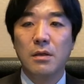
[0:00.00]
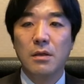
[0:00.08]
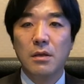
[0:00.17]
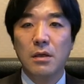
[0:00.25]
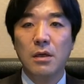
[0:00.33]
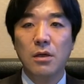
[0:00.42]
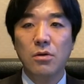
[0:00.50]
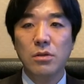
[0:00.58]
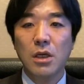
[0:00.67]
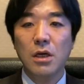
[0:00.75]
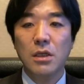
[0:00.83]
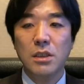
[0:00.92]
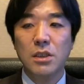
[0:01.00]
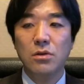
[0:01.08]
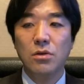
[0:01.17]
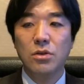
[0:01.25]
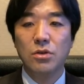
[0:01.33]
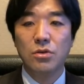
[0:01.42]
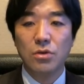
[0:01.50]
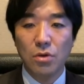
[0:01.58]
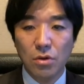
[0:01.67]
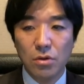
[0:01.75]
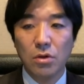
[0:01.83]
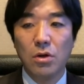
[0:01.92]
大阪維新の主
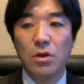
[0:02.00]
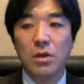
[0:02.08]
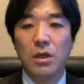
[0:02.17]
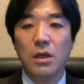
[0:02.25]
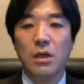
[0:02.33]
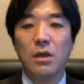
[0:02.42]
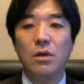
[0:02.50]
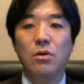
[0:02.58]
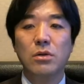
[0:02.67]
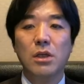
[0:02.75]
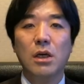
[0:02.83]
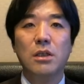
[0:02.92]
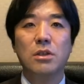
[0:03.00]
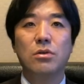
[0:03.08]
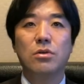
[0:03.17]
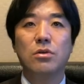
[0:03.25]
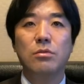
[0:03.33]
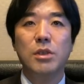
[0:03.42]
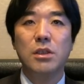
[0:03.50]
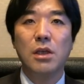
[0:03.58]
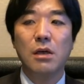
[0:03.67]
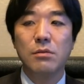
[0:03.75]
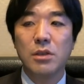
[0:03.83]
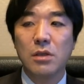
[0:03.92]
張と、大阪市の住民
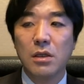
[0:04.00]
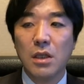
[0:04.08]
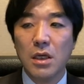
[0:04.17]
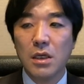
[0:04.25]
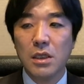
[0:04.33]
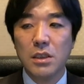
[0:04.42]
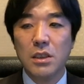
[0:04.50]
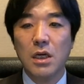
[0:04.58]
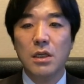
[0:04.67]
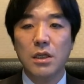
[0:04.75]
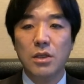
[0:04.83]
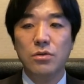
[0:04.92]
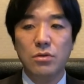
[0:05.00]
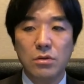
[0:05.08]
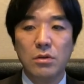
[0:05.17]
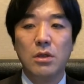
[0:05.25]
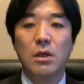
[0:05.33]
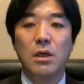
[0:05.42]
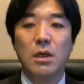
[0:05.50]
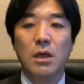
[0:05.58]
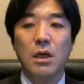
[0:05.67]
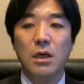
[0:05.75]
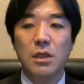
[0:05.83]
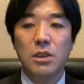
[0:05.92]
サービスが低下しない理由、
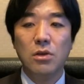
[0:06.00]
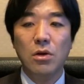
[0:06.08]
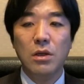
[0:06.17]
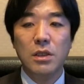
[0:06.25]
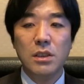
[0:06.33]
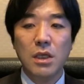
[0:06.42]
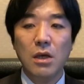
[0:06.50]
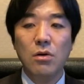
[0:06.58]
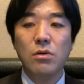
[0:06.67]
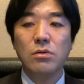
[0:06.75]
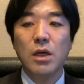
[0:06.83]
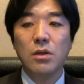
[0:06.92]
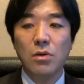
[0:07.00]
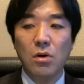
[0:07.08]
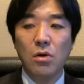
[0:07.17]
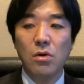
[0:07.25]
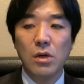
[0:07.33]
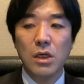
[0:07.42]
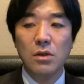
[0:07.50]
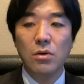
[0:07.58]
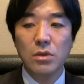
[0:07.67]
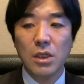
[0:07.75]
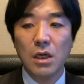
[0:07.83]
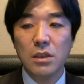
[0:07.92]
2000億円の大
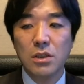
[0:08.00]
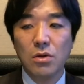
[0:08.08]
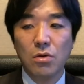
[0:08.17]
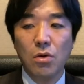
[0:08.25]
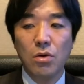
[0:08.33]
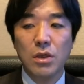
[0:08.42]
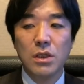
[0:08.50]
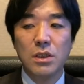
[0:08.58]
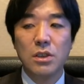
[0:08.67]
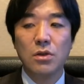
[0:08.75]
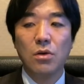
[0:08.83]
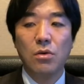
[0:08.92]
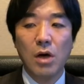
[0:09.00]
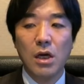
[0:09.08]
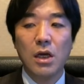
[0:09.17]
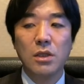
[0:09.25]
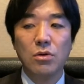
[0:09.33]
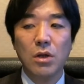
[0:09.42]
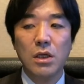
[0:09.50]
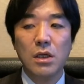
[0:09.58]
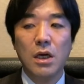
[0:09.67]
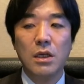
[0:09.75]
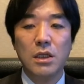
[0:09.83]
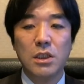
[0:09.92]
阪市の広域事業はそれ以
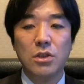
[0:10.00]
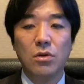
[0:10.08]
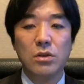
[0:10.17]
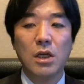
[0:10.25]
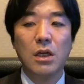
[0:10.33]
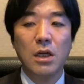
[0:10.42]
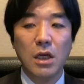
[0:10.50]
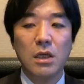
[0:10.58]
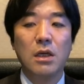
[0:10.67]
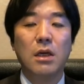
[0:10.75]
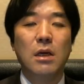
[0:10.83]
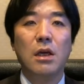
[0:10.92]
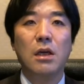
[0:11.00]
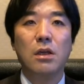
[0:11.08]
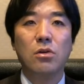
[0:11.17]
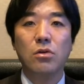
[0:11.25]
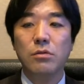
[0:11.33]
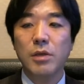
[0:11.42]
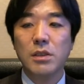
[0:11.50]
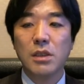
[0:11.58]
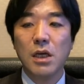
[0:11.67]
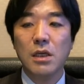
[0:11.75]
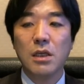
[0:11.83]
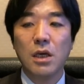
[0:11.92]
外に使用されない、特別
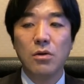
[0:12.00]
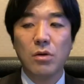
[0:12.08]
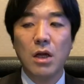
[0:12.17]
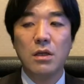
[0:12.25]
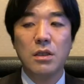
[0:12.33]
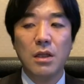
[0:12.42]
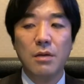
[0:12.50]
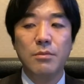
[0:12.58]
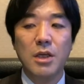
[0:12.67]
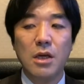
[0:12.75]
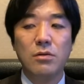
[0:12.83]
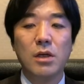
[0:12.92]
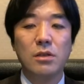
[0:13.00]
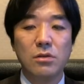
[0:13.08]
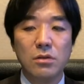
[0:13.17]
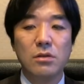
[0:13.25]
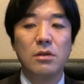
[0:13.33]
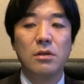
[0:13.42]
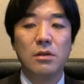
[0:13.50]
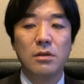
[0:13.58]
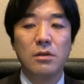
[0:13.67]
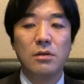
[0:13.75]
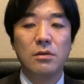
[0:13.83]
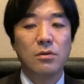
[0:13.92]
会計の管理で見える化する。
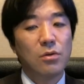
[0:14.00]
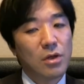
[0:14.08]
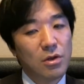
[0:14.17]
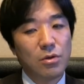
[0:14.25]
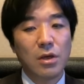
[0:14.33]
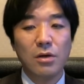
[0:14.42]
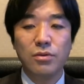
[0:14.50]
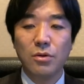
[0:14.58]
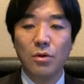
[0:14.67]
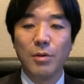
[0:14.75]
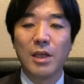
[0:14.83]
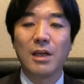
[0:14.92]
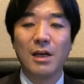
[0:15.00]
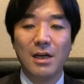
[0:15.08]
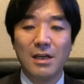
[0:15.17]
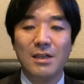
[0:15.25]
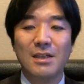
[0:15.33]
これが余計不透明だな。